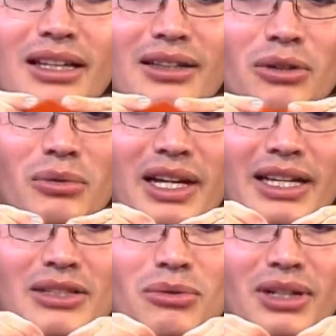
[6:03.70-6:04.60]

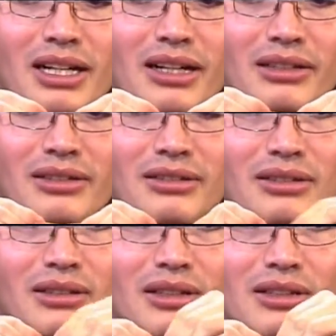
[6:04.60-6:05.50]
dobla esto acá,
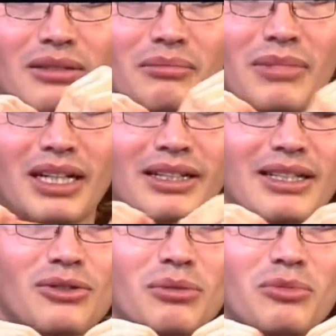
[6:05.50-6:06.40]
marca
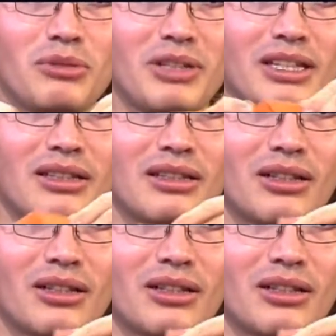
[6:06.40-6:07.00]
esto muy bien,